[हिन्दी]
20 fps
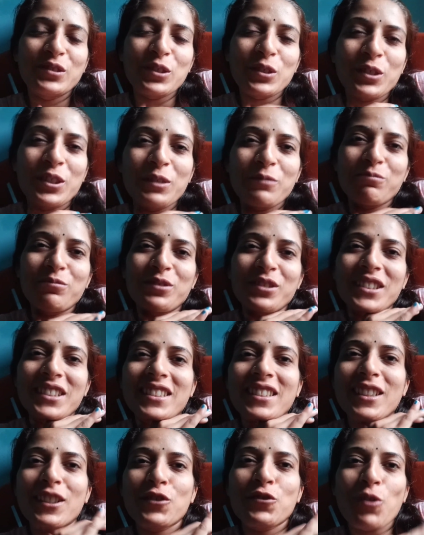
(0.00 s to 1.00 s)
जो कि पूरी
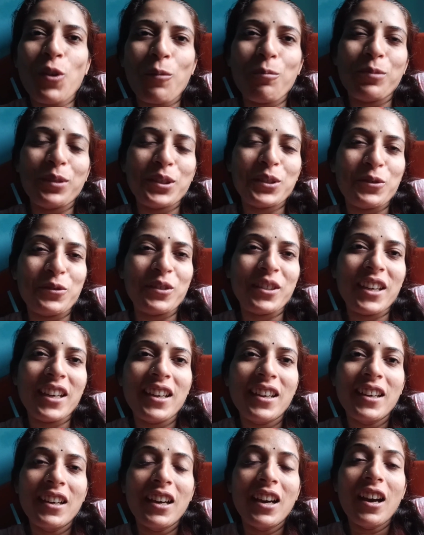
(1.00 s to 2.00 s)
तरह चौपट हो गए
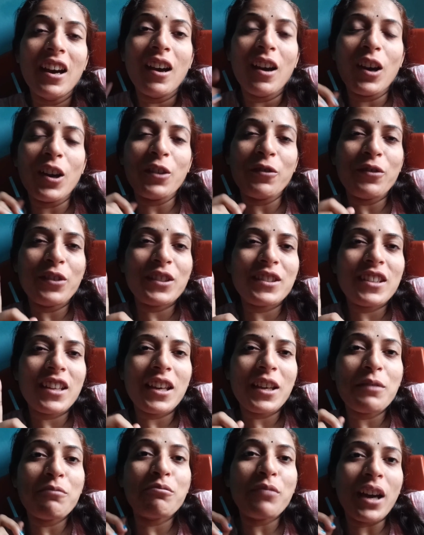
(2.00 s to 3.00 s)
और वजह
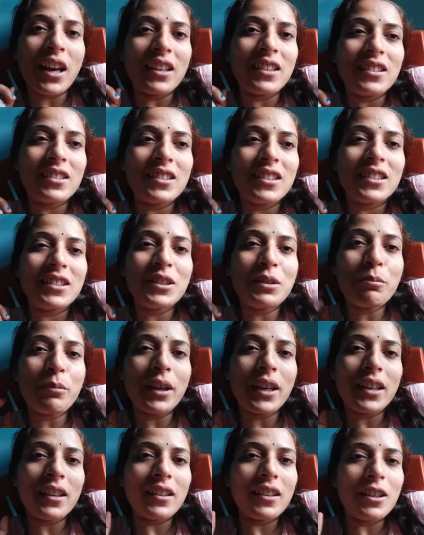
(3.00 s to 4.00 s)
है बारिश इतनी
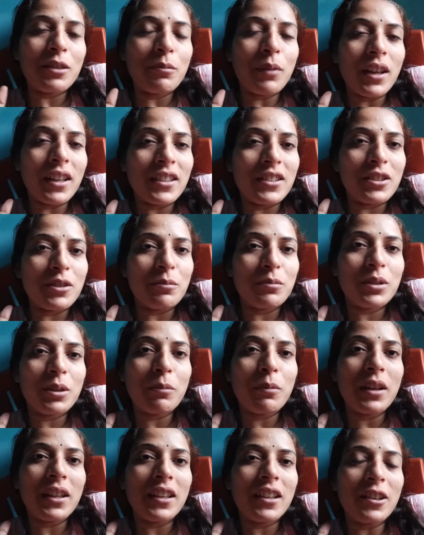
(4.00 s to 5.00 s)
भयंकर बारिश अभी
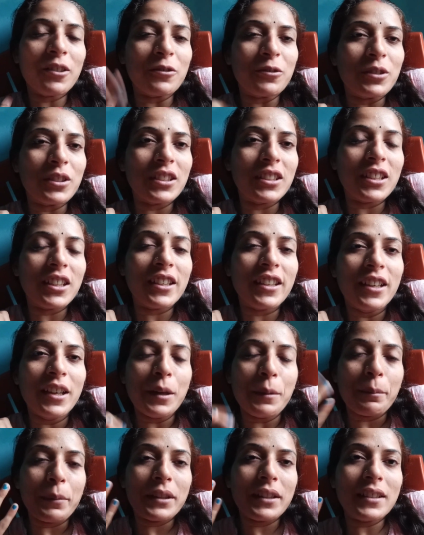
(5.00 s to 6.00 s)
हमारे यहाँ हो रही है
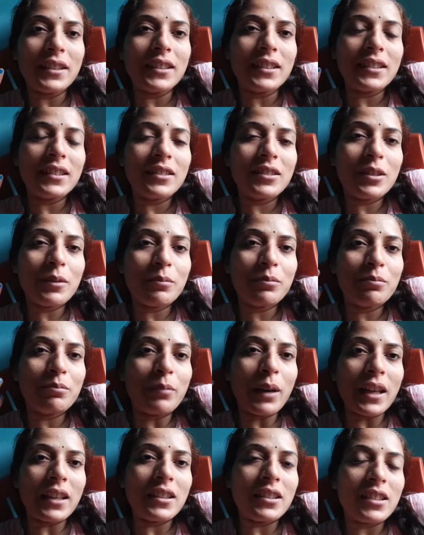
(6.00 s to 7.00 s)
पता नहीं जब
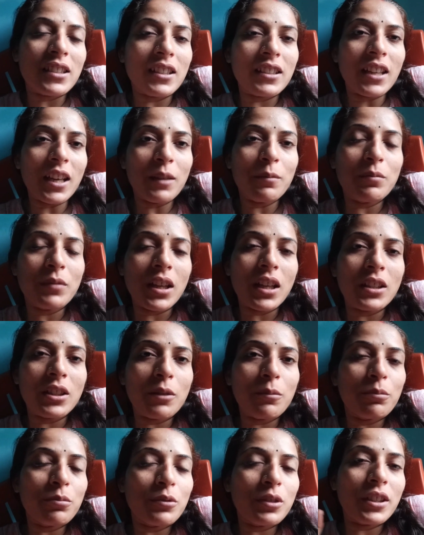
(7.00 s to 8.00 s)
बारिश का टाइम था
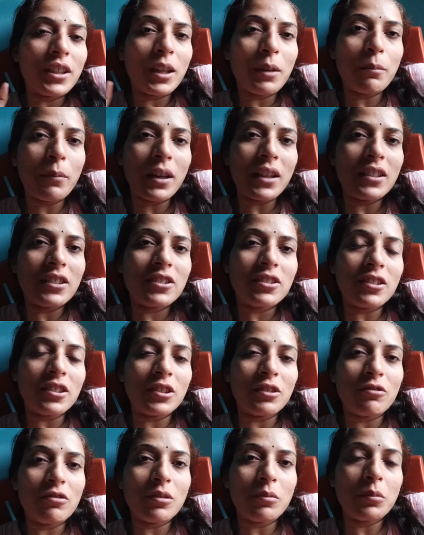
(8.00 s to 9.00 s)
तब पूरे टाइम बारिश
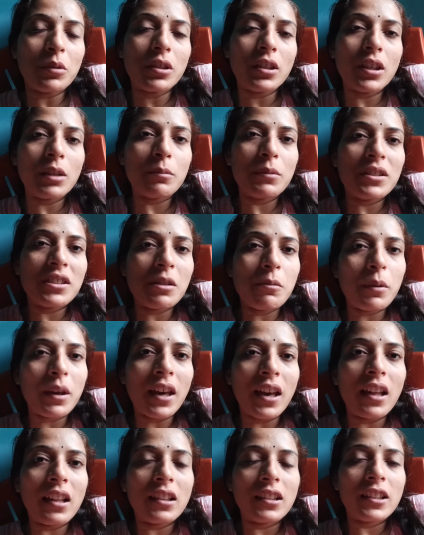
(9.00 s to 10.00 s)
नहीं हुई हम लोग गर्मी से
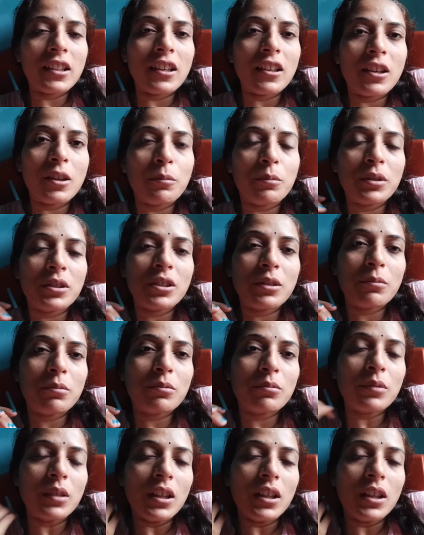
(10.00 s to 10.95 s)
बेहाल थे और अभी जब